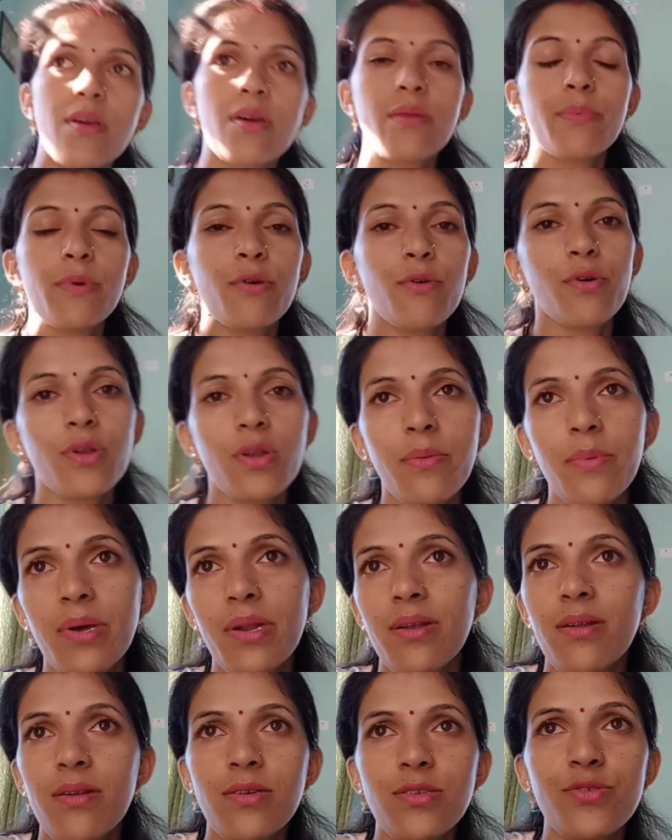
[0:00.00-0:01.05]
घर पे और
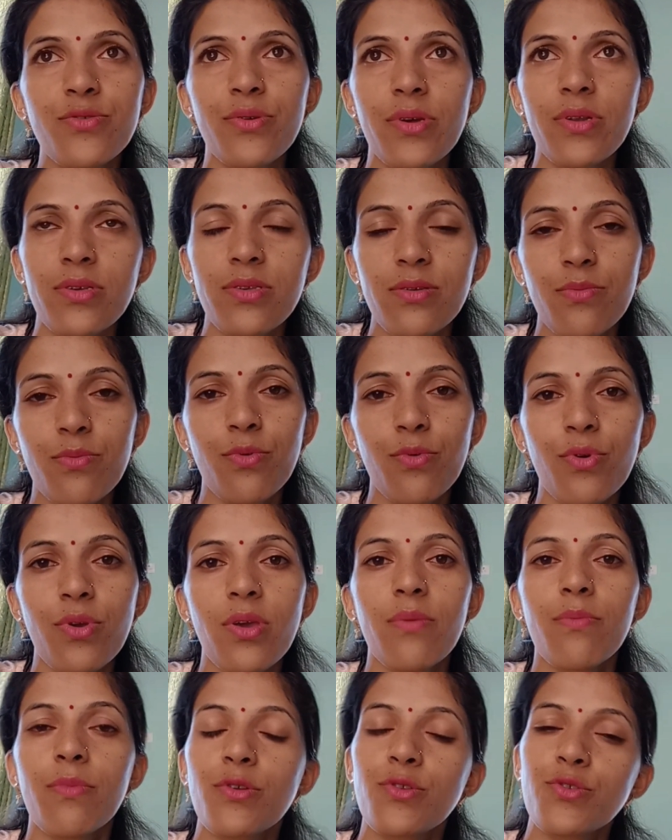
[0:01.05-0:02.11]
हमारा लंच वगैरह सब हो
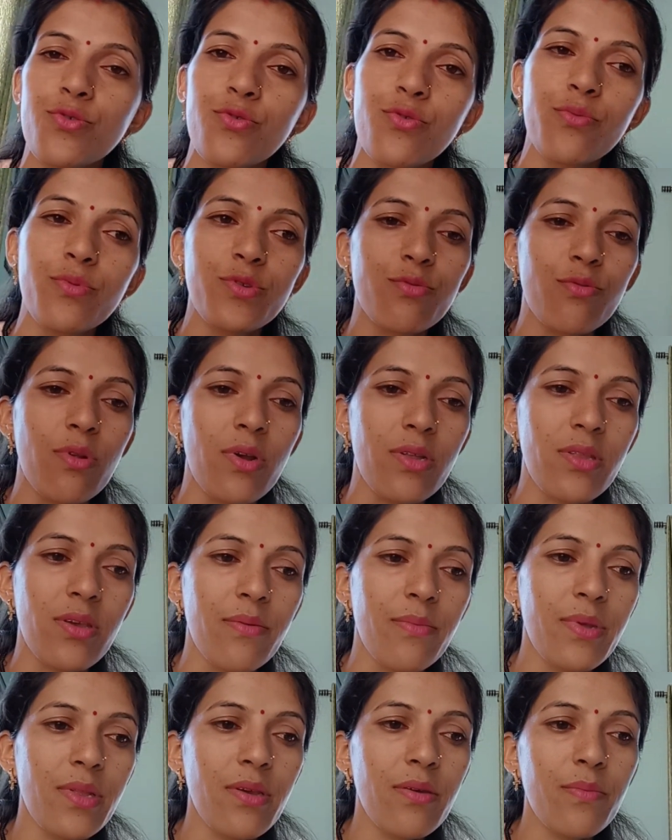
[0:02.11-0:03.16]
गया बच्चों को भी सुला दिया
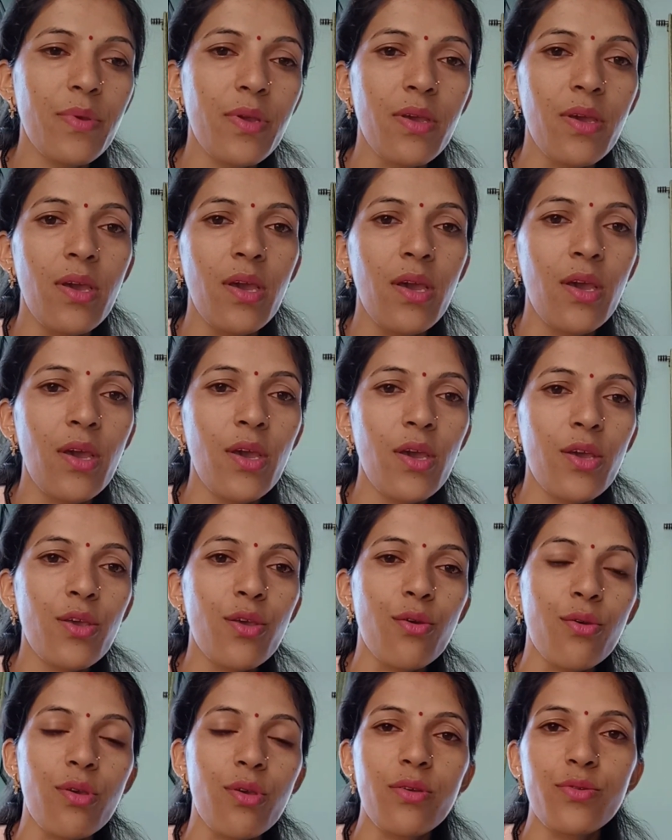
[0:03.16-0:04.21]
मैंने अभी
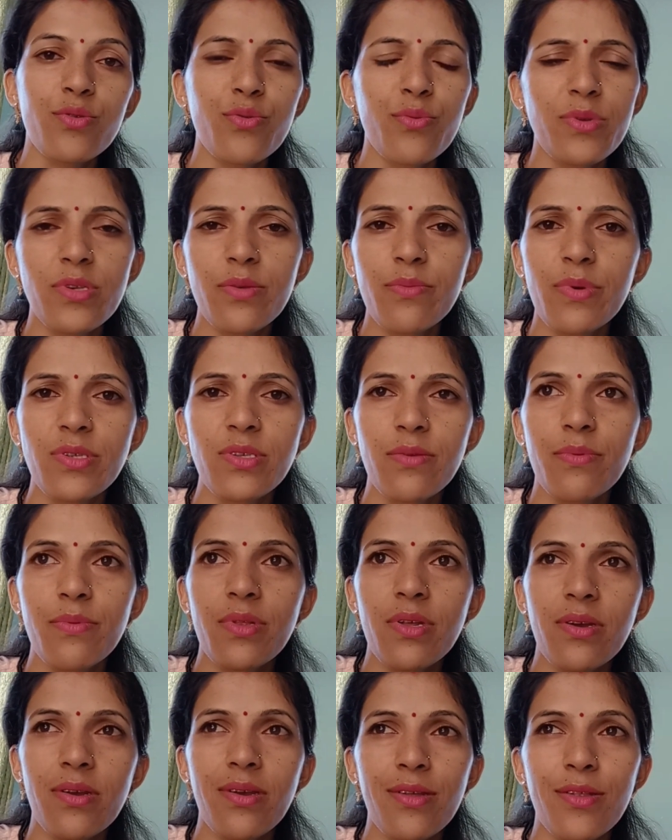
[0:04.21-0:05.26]
क्योंकि सुबह से बच्चे भी
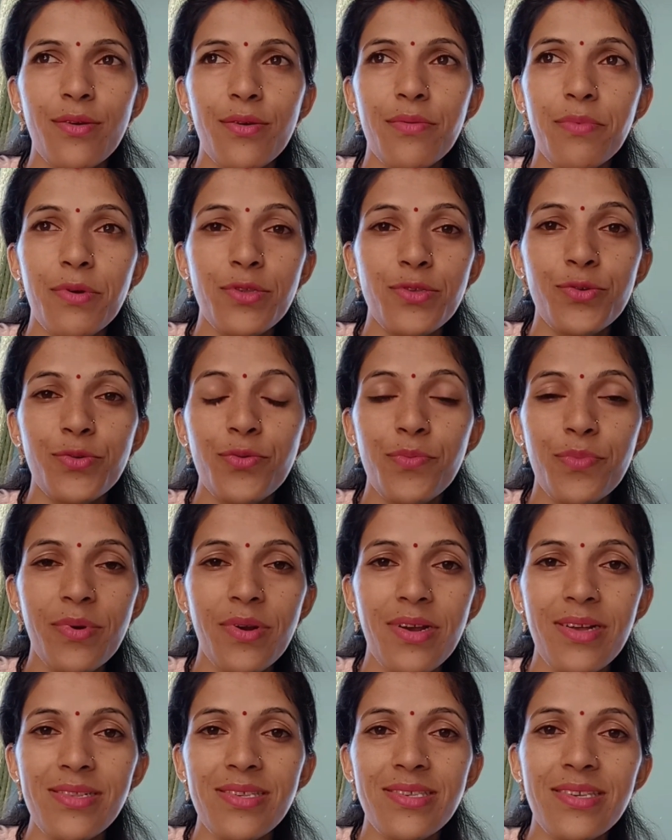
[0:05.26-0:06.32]
थक गए थे और बच्चों को
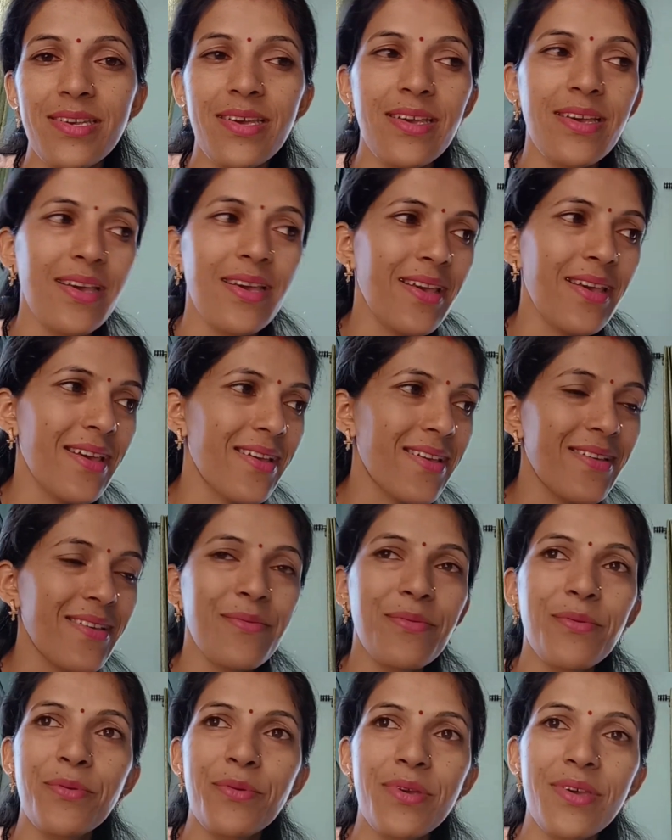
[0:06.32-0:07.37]
कल से एक की
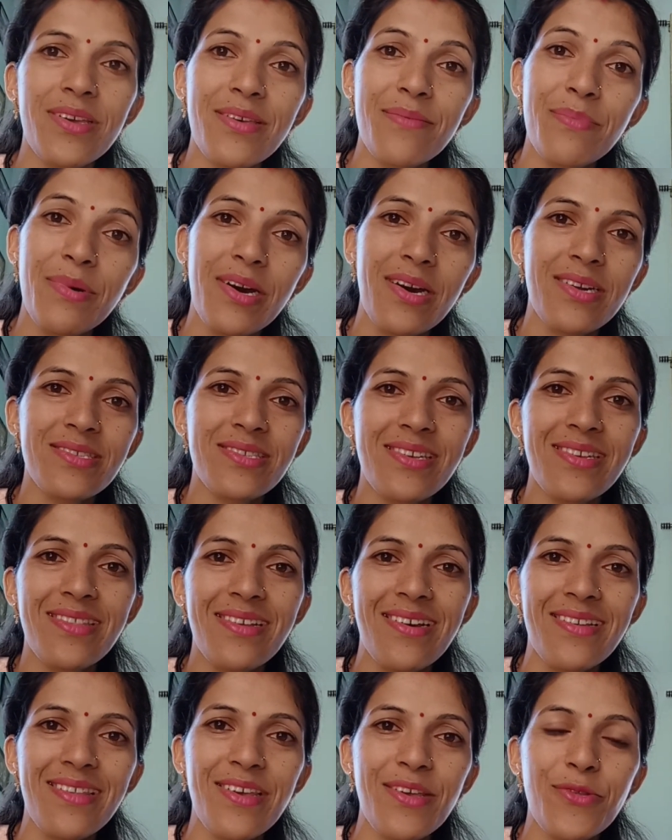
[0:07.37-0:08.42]
वो हो गया कि बाहर से ही
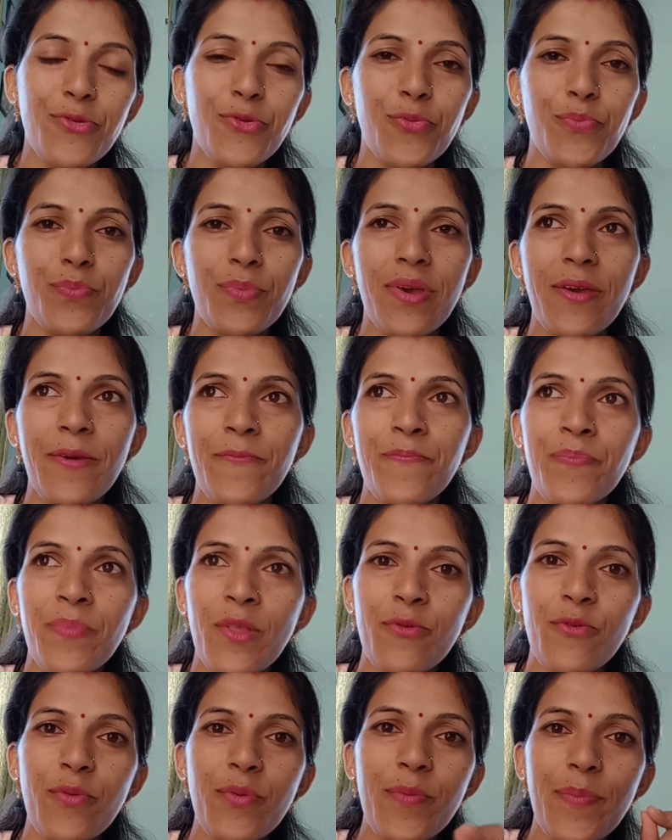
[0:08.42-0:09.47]
नहाना है धूप में
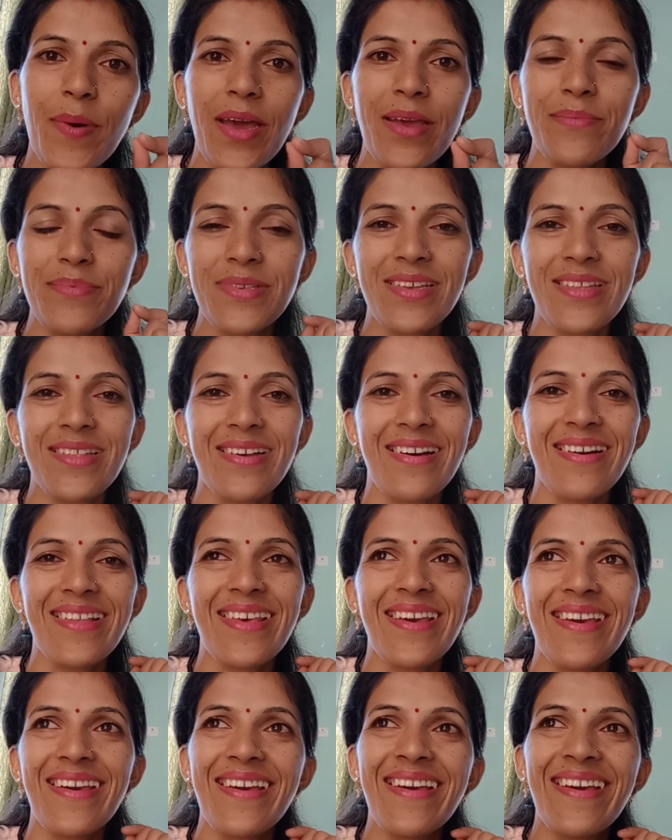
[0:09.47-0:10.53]
वो भी पाइप से नहाना
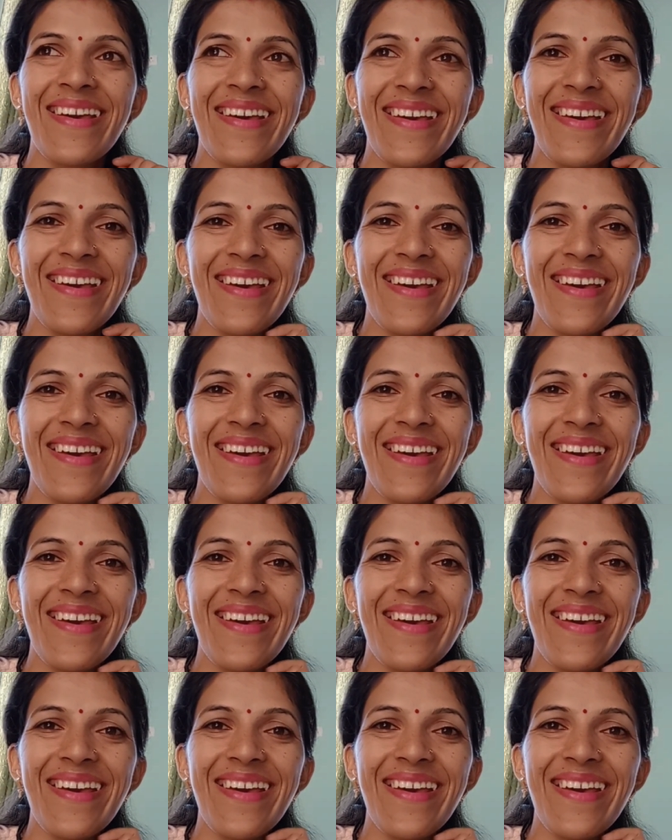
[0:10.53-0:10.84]
है